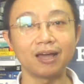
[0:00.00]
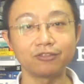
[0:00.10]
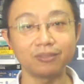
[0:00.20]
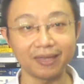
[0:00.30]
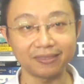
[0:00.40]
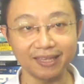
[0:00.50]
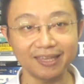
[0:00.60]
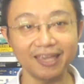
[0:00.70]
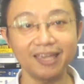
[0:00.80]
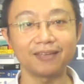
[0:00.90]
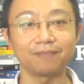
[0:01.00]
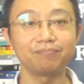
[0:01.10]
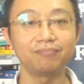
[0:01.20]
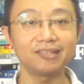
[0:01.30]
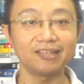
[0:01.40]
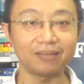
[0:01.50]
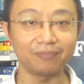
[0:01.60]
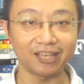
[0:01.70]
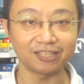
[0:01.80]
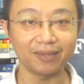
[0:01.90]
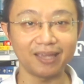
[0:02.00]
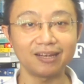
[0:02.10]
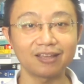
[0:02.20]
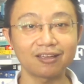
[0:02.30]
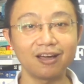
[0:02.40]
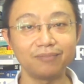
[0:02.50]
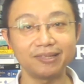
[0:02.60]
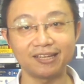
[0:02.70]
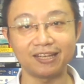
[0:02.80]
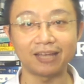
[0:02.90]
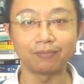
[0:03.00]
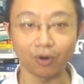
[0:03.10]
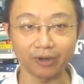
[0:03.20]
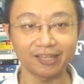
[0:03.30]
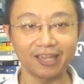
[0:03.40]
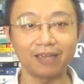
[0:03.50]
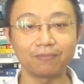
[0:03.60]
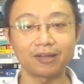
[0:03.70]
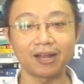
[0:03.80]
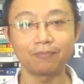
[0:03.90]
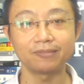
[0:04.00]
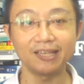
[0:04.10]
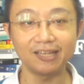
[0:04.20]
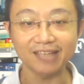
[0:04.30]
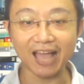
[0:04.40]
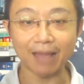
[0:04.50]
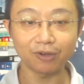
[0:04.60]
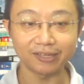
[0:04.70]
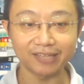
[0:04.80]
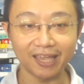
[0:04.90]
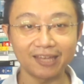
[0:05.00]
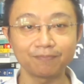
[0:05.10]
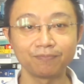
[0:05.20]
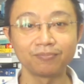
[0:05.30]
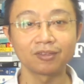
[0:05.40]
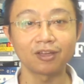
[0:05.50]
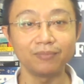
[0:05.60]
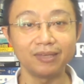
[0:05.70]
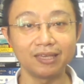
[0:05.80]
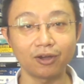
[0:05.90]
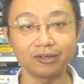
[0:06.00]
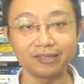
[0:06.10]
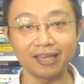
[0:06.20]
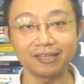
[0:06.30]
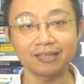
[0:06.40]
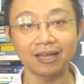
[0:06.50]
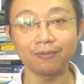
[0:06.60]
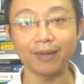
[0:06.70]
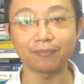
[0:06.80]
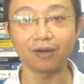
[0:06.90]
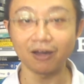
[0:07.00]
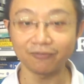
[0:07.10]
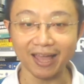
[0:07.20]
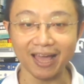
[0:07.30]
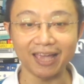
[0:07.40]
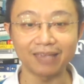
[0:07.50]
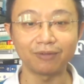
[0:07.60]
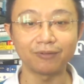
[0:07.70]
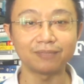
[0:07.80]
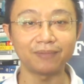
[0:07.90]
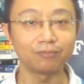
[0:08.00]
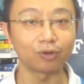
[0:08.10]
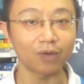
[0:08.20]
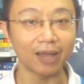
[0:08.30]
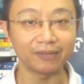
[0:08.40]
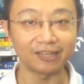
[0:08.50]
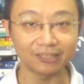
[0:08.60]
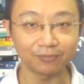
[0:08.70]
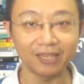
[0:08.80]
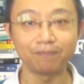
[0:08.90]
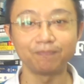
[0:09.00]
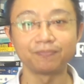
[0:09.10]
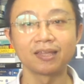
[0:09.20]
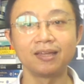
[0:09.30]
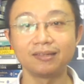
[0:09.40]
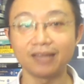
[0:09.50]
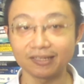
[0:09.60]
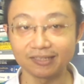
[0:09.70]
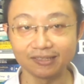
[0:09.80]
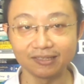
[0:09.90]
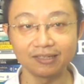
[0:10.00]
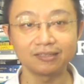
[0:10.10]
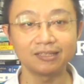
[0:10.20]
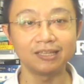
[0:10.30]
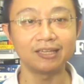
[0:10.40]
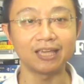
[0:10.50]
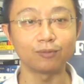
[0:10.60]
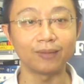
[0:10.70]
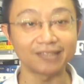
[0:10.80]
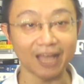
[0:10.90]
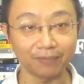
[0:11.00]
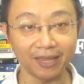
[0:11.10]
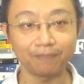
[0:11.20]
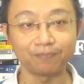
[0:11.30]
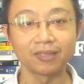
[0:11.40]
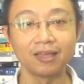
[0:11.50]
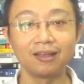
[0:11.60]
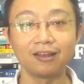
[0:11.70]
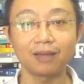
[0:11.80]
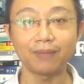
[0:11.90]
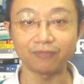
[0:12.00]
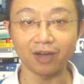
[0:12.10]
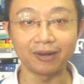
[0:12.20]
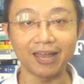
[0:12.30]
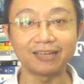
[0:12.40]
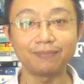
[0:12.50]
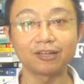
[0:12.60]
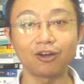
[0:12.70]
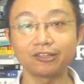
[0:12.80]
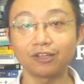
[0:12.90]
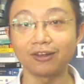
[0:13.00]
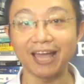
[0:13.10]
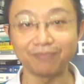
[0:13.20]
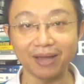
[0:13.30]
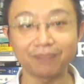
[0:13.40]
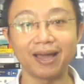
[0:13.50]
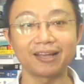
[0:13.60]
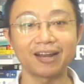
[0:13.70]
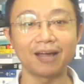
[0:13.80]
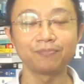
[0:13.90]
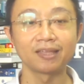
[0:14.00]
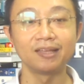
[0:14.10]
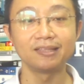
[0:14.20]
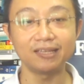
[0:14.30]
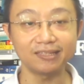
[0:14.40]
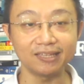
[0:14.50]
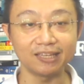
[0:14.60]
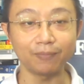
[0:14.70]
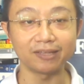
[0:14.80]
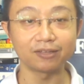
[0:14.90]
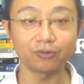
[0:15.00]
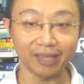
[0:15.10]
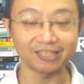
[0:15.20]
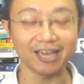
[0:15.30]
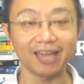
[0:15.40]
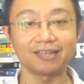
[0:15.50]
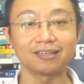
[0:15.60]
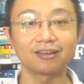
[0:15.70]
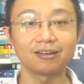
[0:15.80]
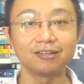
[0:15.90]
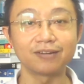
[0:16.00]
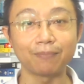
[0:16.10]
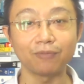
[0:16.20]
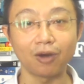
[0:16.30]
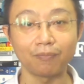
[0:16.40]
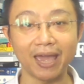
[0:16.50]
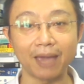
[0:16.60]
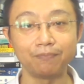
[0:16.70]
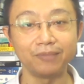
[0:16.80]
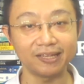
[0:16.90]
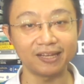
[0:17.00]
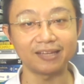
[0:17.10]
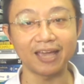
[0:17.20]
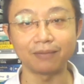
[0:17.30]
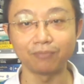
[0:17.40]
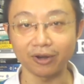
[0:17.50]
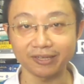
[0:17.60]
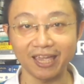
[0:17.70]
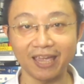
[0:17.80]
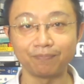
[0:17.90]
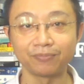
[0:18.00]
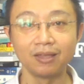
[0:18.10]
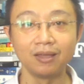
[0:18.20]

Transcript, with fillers: ultimate thinking business management แล้วก็ business and board game ครับซีที่3 contentก็มีคอนเทนต์ทั้งแบบออฟไลน์ไม่ว่าจะเป็นบทความในหนังสือพิมพ์ หนังสือที่เขียนออกมา 3 เล่ม แล้วก็แบบออนไลน์ที่เป็นคอร์สออนไลน์มากมายครับซีรีส์4ก็เป็น Creation ก็คือรับออกแบบ Business and Board Game